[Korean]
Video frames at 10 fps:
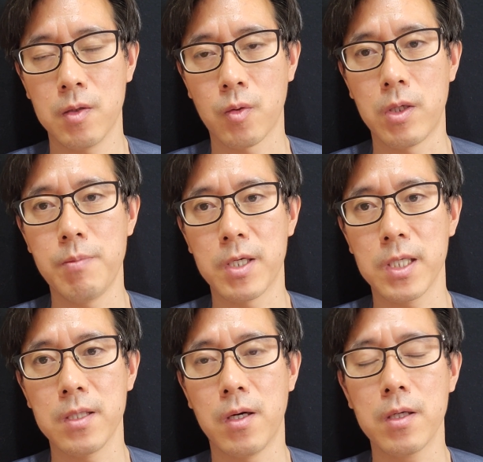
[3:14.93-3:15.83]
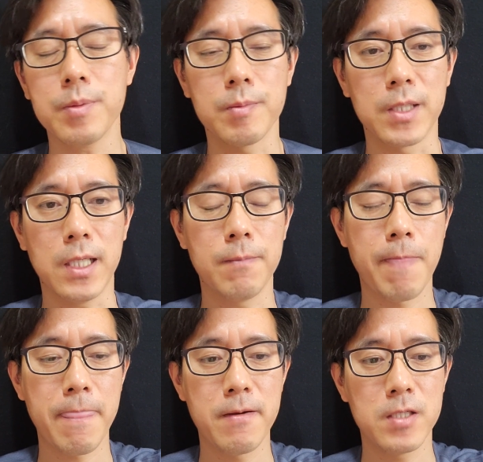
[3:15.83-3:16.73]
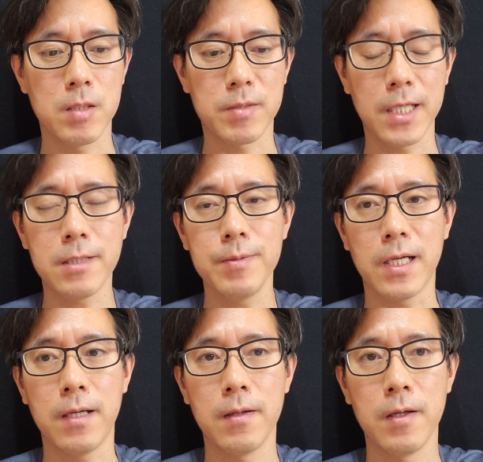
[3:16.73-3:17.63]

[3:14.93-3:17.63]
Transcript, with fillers: 돈을 벌긴 어렵습니다. 쉽지 않습니다.